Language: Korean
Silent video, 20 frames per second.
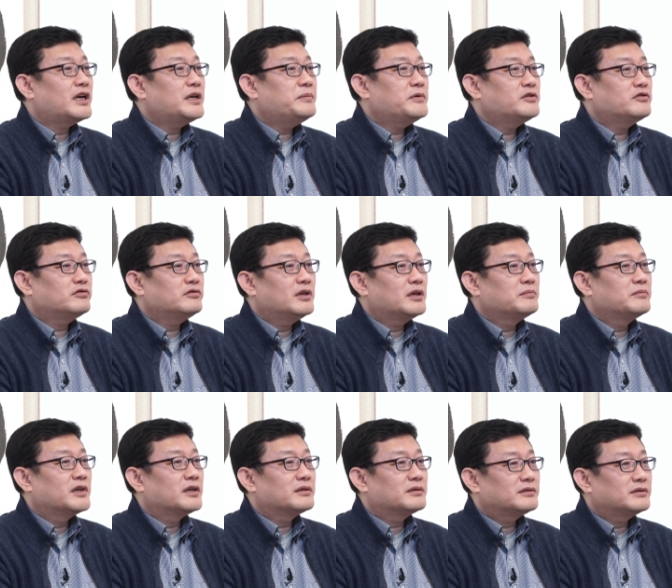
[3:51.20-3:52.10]
사이비
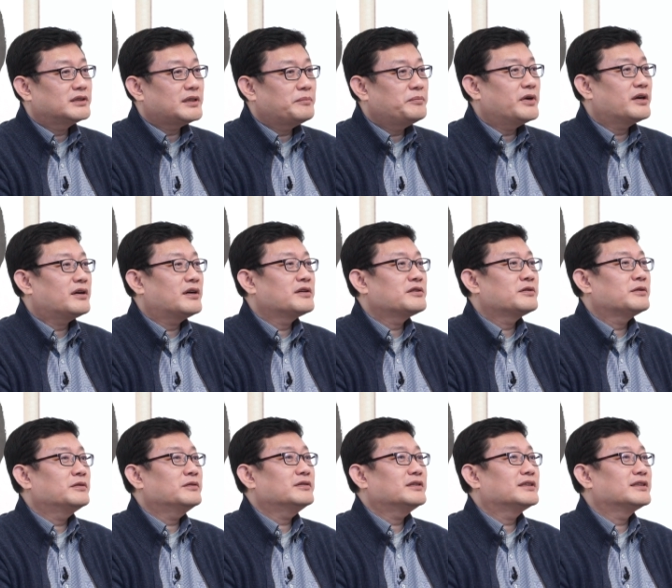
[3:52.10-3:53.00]
순한 맛
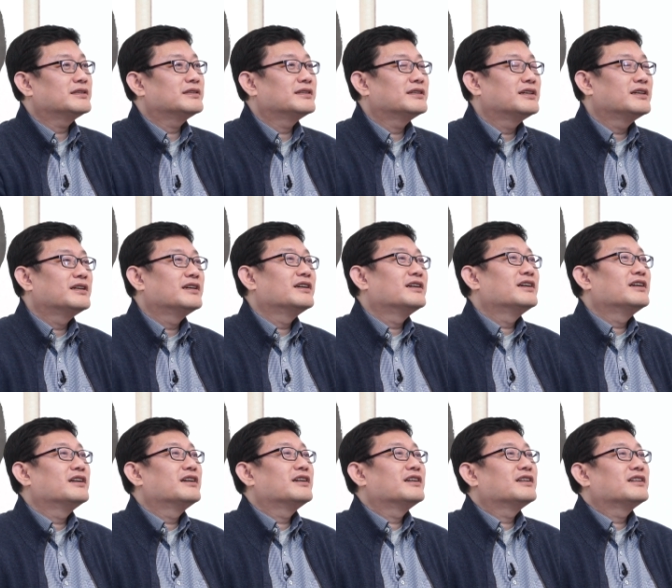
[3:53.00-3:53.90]
쌈박하죠. 이제
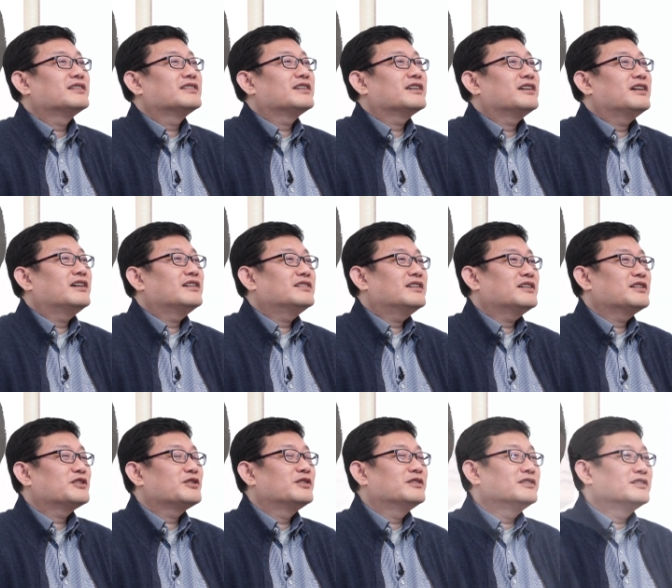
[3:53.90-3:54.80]
제가
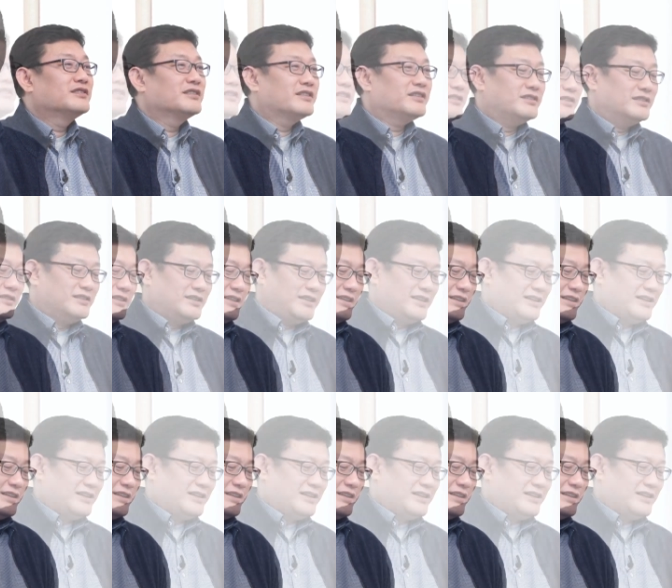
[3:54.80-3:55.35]
항상 저는